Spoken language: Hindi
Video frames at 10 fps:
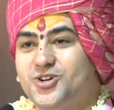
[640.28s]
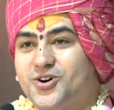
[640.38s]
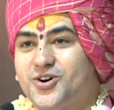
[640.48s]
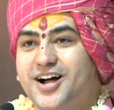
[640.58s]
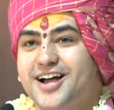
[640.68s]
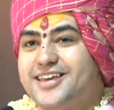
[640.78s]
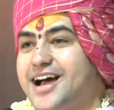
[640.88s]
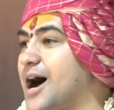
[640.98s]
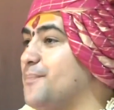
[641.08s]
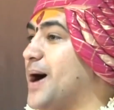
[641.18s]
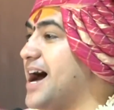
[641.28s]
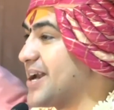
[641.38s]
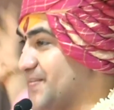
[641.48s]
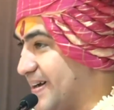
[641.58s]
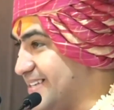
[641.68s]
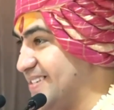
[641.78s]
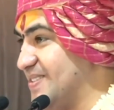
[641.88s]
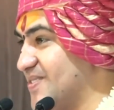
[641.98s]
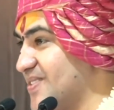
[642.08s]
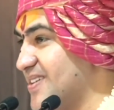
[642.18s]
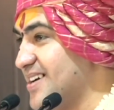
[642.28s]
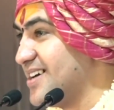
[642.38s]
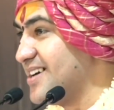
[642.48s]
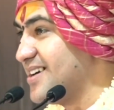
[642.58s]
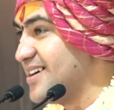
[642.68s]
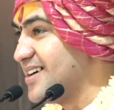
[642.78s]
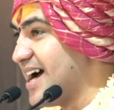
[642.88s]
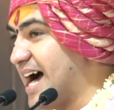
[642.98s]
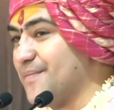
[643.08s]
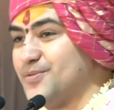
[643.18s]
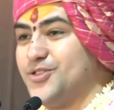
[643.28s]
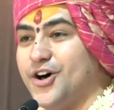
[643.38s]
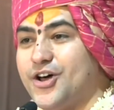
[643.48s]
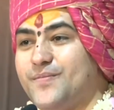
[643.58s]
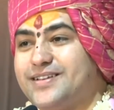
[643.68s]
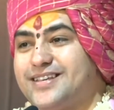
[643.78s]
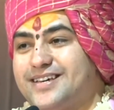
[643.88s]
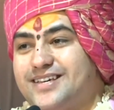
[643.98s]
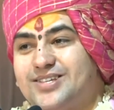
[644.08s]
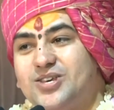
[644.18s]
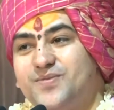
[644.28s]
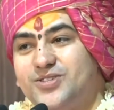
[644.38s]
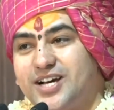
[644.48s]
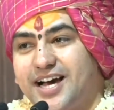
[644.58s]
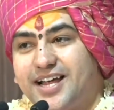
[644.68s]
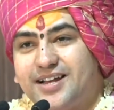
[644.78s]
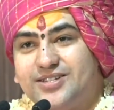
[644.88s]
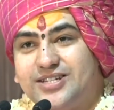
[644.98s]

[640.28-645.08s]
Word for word: जियो या अपारमय जियो आप दोनों में से किसी भी जगह